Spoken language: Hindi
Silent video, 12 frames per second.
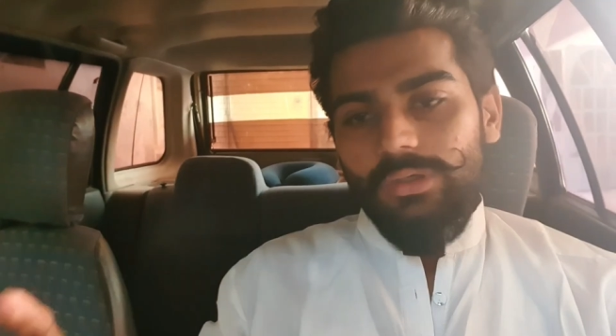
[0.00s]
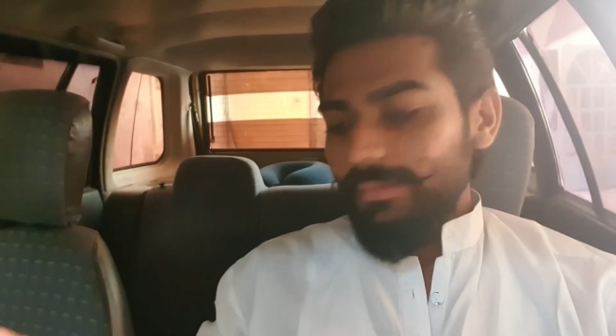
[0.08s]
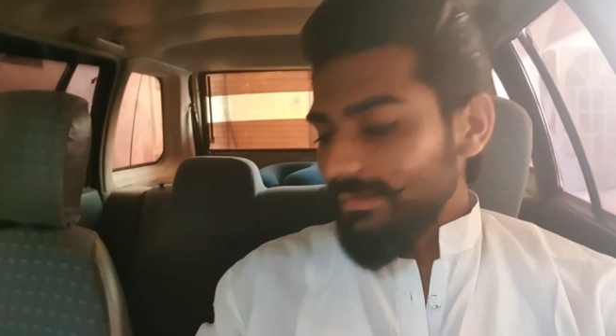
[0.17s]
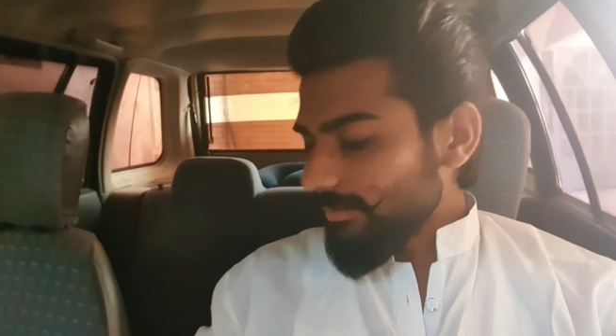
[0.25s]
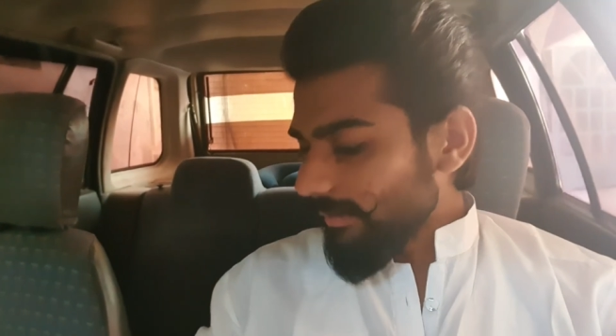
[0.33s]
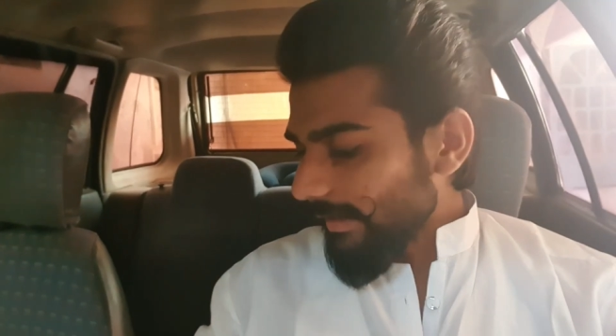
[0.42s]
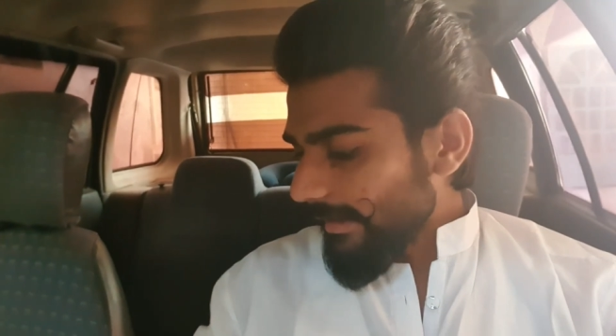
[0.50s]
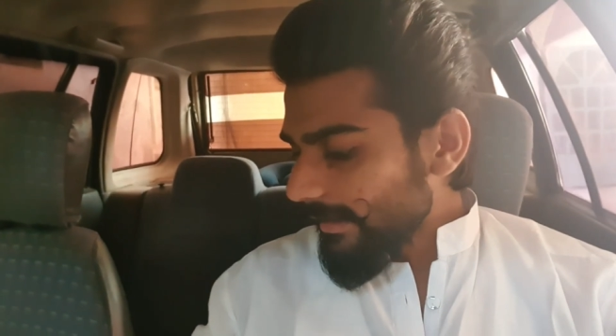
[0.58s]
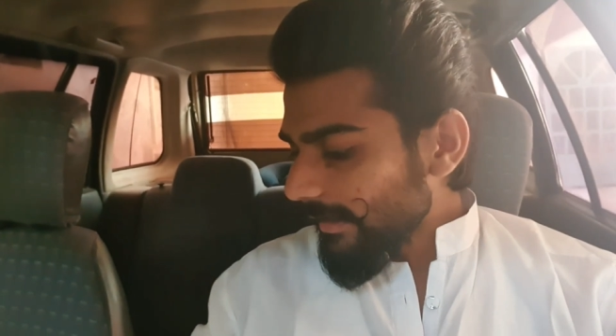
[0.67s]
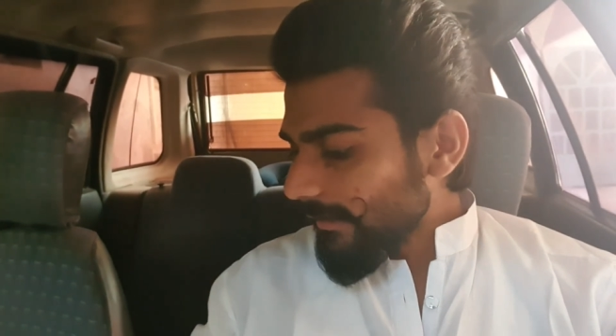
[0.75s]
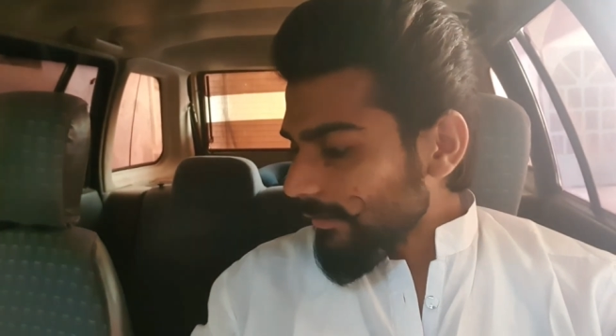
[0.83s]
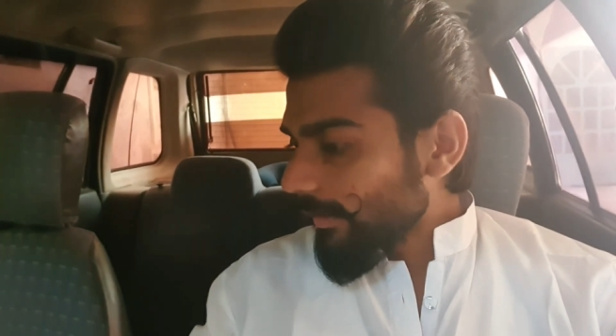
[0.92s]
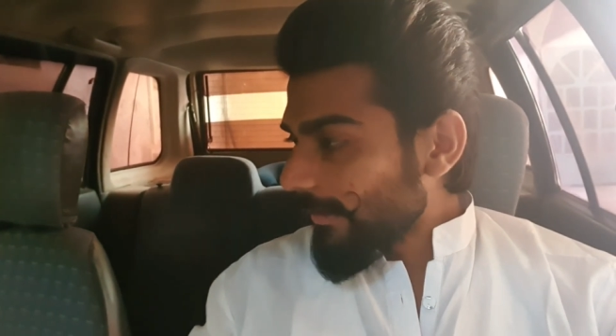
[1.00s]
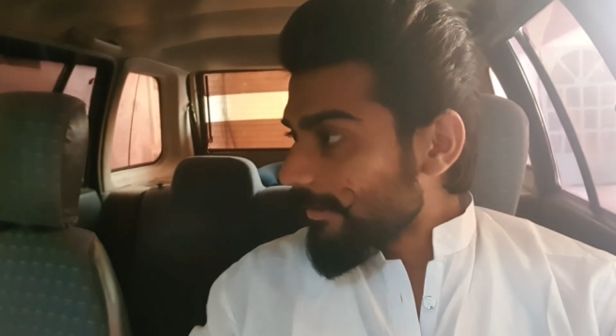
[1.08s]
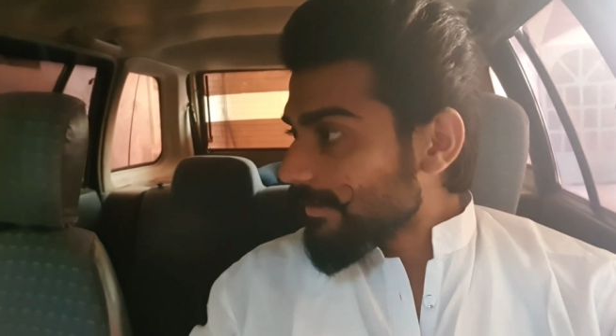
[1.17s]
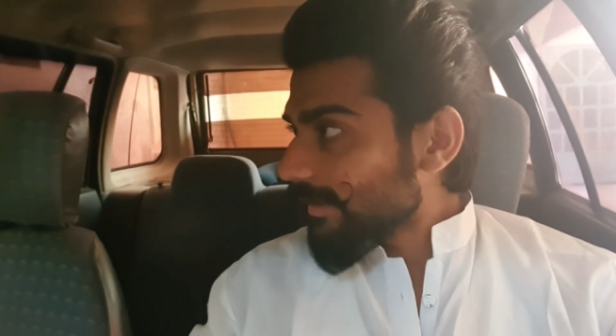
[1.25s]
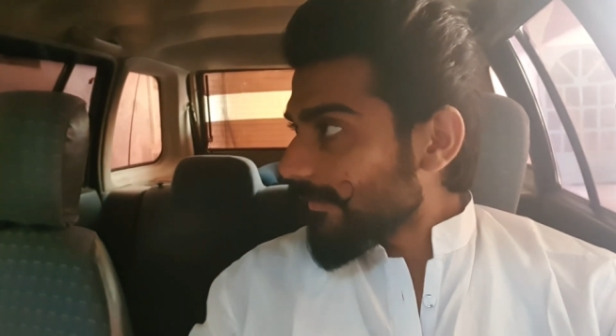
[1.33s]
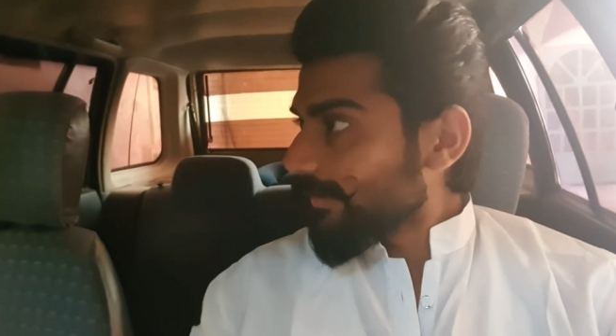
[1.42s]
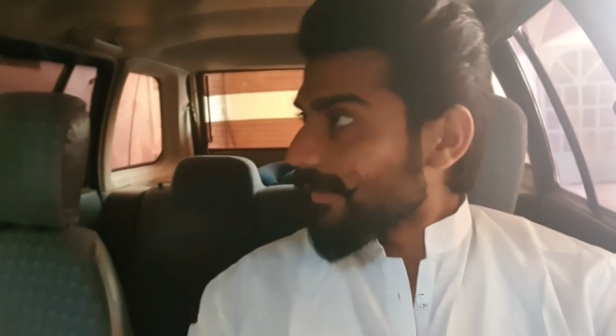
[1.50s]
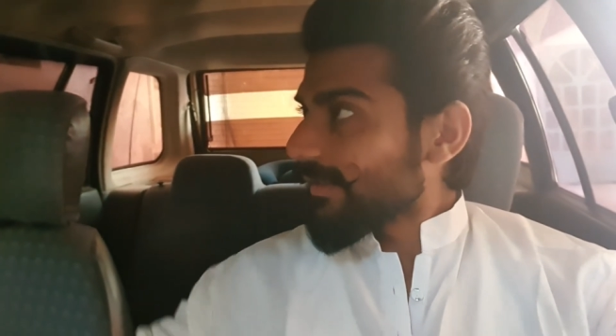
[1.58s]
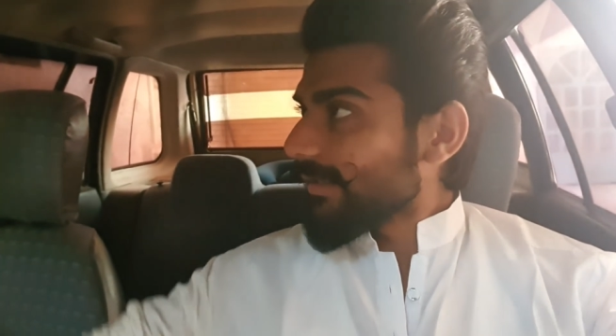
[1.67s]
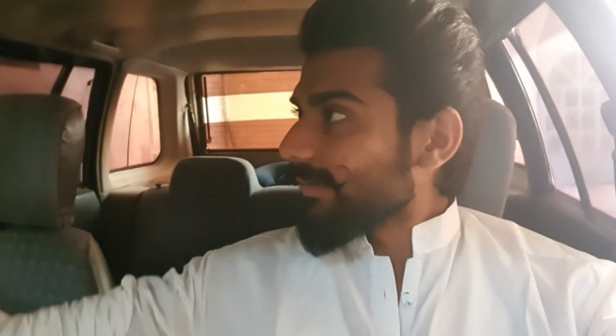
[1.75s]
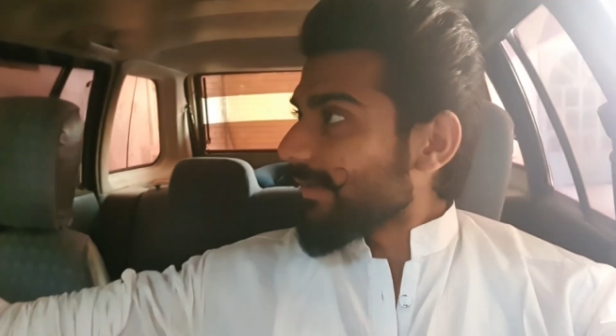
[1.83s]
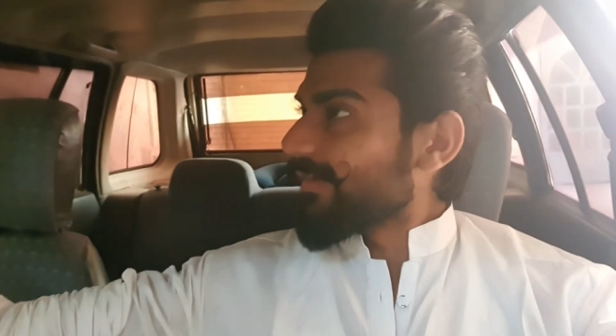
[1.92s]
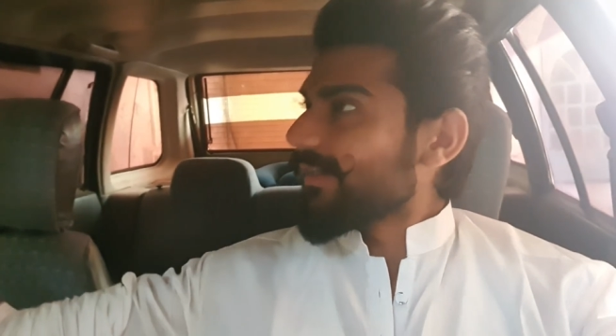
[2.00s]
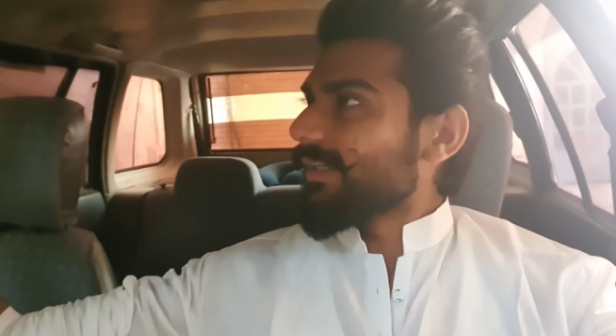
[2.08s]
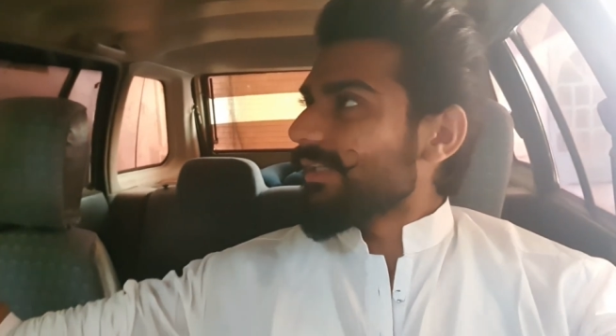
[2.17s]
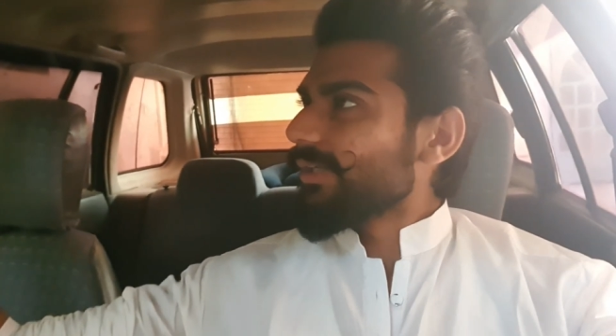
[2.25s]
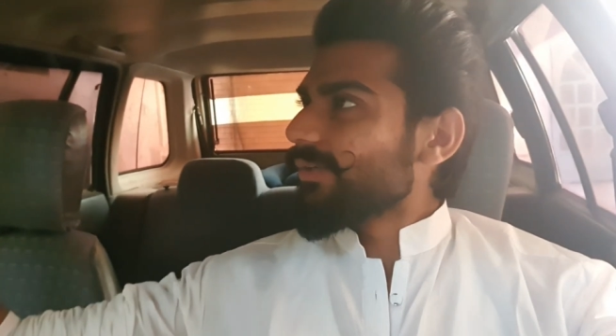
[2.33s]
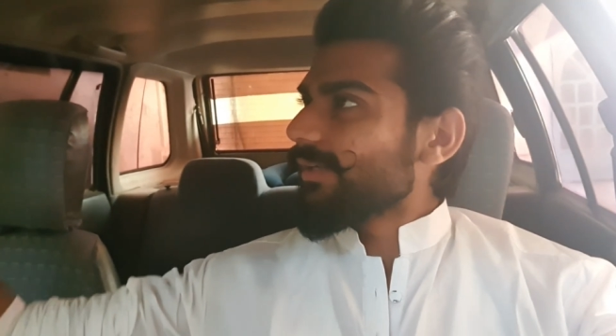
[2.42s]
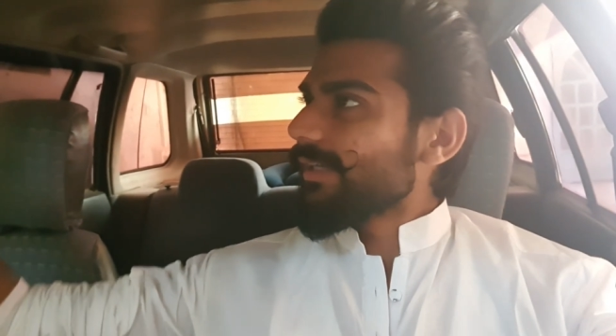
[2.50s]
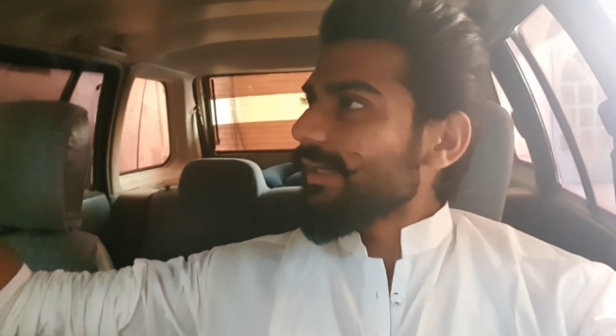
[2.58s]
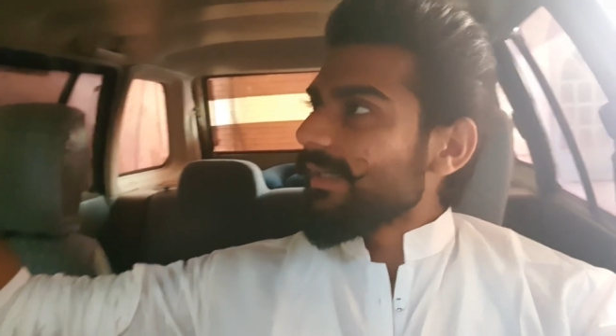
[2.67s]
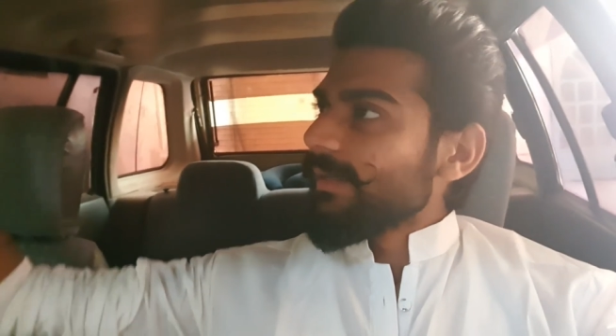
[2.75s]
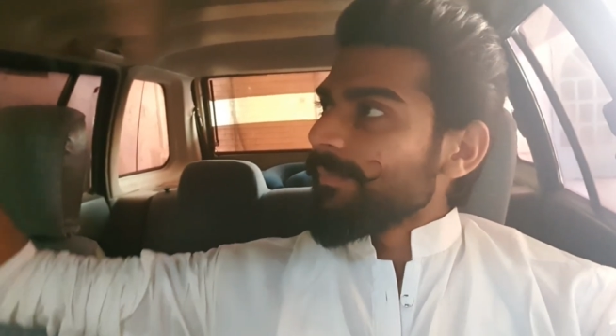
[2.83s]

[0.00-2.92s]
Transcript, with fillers: जो है बस मैं गाड़ी निकालता हूँ गाड़ी साफ़ करते हैं काफ़ी गंदी हो रही है